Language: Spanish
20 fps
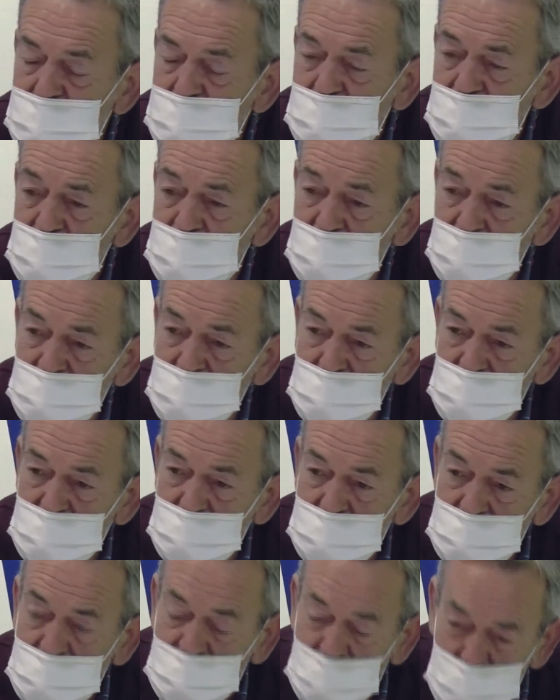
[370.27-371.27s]

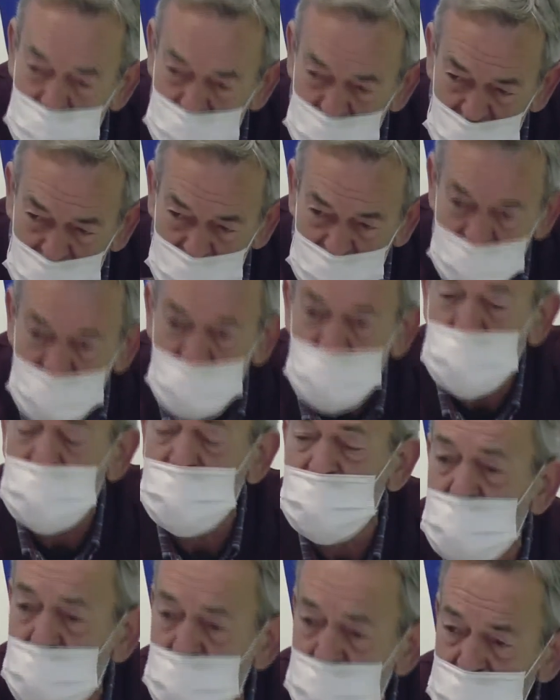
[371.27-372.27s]
El, amplio abanico
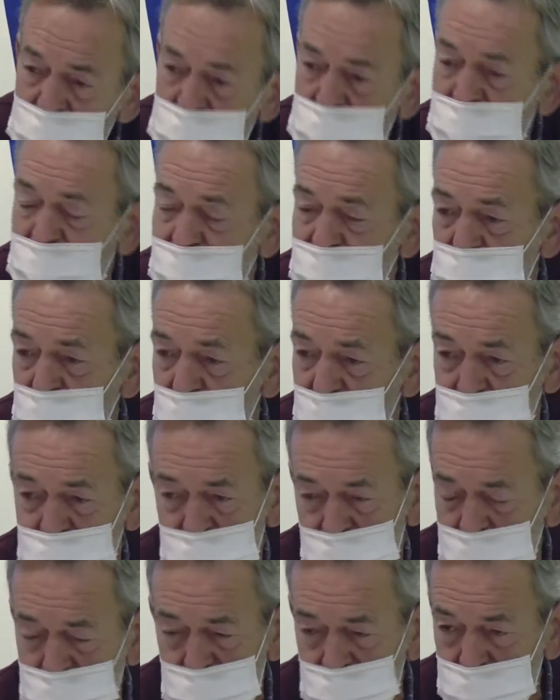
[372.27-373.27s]
de colores de las
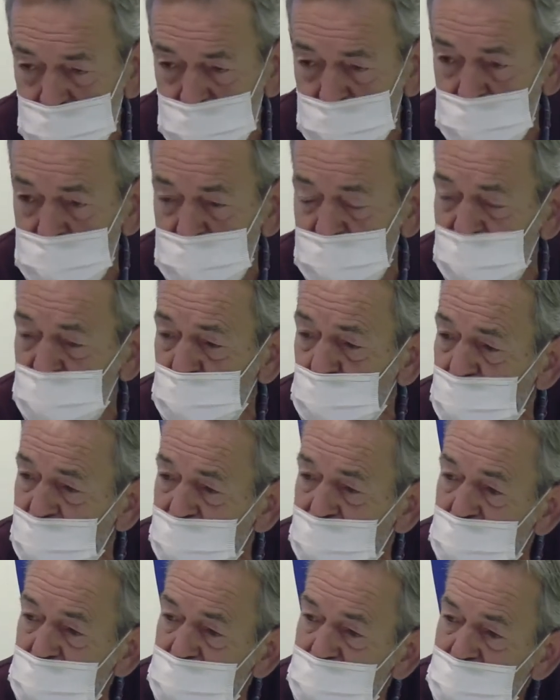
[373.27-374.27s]
hojas, una
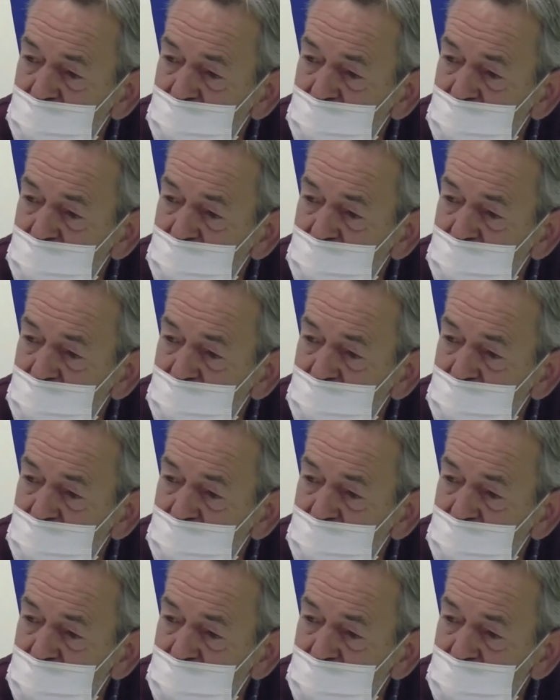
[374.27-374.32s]
chulada,